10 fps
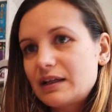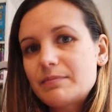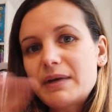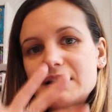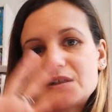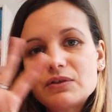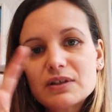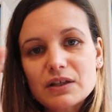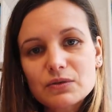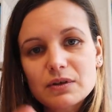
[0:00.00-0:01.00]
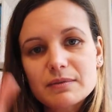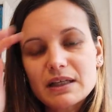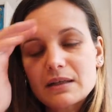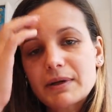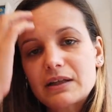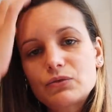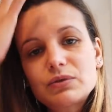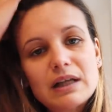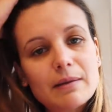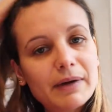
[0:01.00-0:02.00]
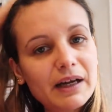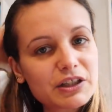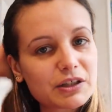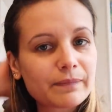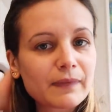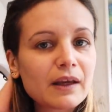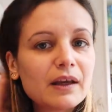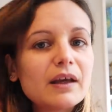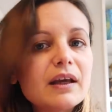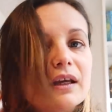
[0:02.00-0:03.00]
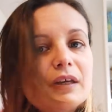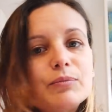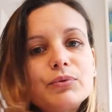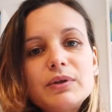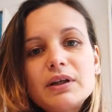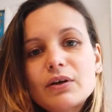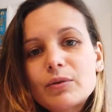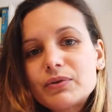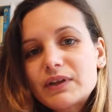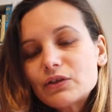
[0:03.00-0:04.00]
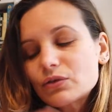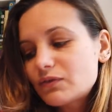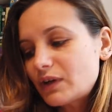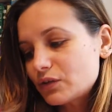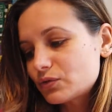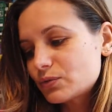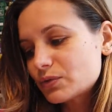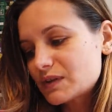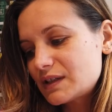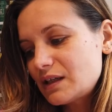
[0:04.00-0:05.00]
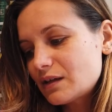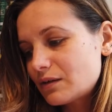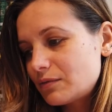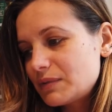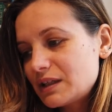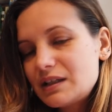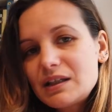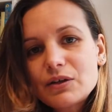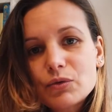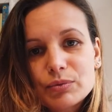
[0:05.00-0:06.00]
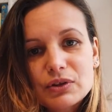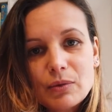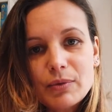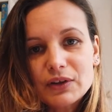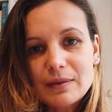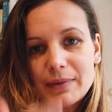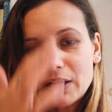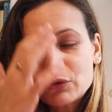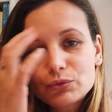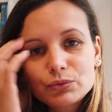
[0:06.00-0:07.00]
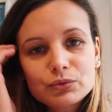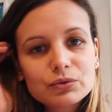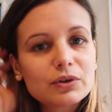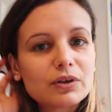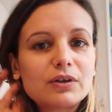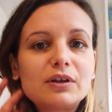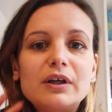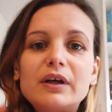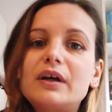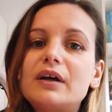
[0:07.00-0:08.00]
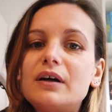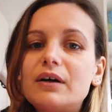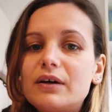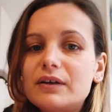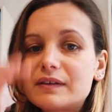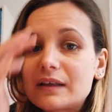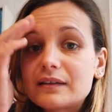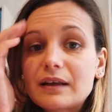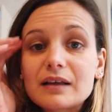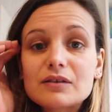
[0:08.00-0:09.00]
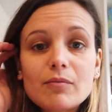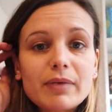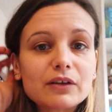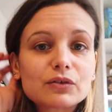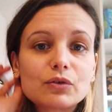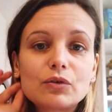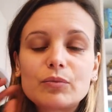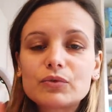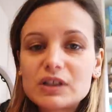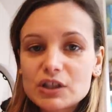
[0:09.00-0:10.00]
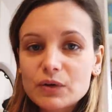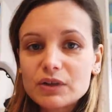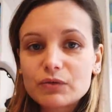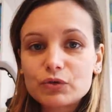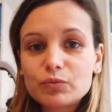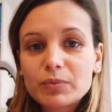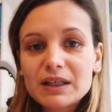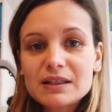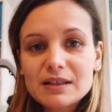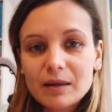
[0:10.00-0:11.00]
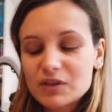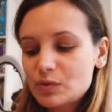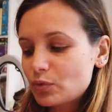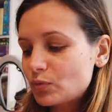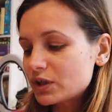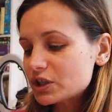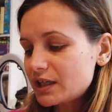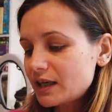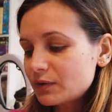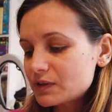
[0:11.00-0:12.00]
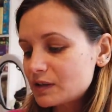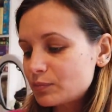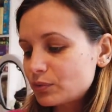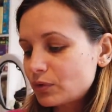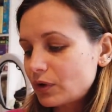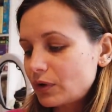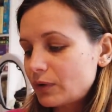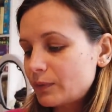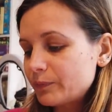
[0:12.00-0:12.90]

les, belles illustrations comme ça qui prennent toute la page. Et puis peut-être une version aussi mini qu'on puisse emporter partout. c'est intéressant parce que bon déjà au niveau du prix c'est un petit peu moins cher aussi pour,